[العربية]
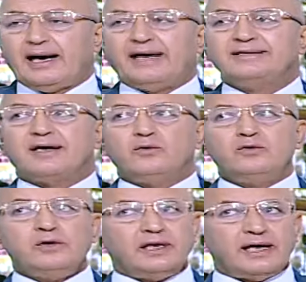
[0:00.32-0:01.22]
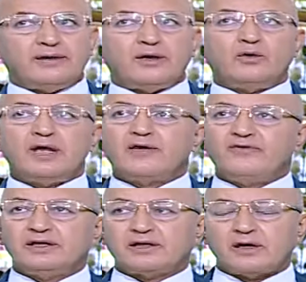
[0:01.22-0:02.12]
عايز اقول ان هناك
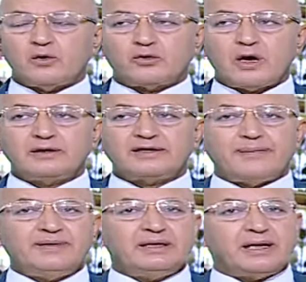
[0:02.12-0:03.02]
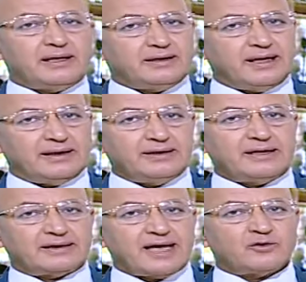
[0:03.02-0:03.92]
في تطورات كبيره جدا
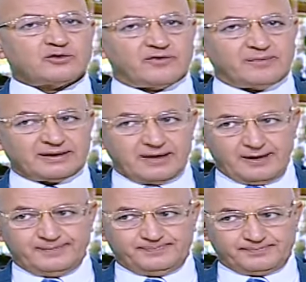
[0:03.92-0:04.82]
جدا تحدث في المنطقه